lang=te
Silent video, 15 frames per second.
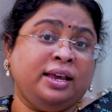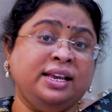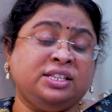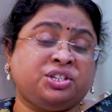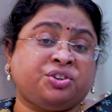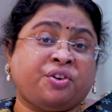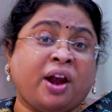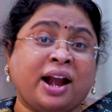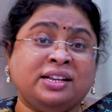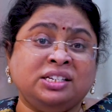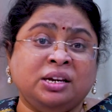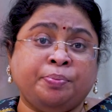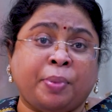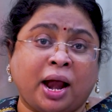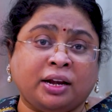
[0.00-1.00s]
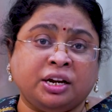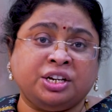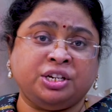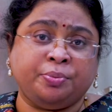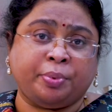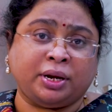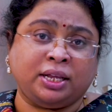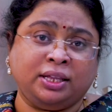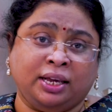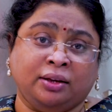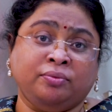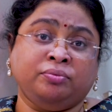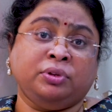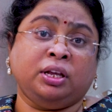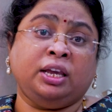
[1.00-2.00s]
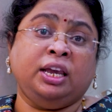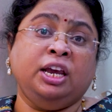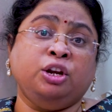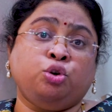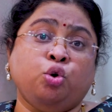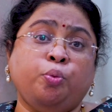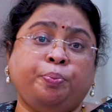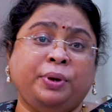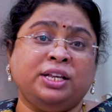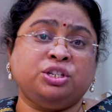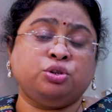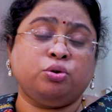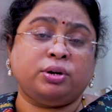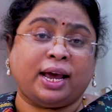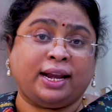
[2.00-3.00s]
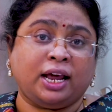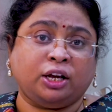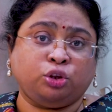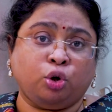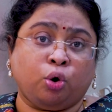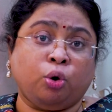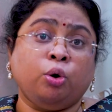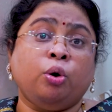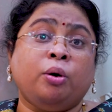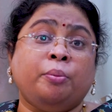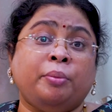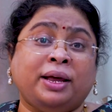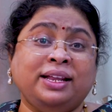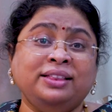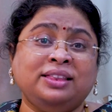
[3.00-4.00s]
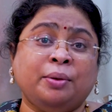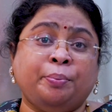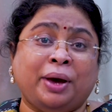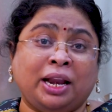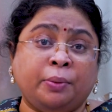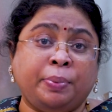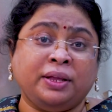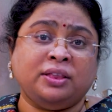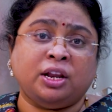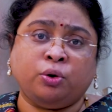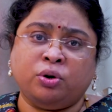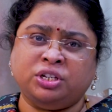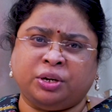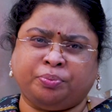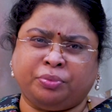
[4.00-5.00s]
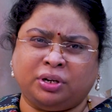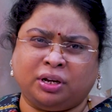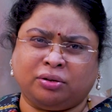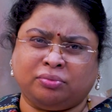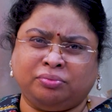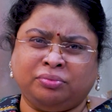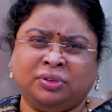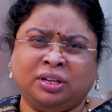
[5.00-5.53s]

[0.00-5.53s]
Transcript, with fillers: ఈ స్ట్రాటజిక్ పార్ట్నర్షిప్ అనేది ఈ టూ ప్లస్ టూ డైలాగ్తో మరింత బలపడిందని కూడా చెప్తున్నారు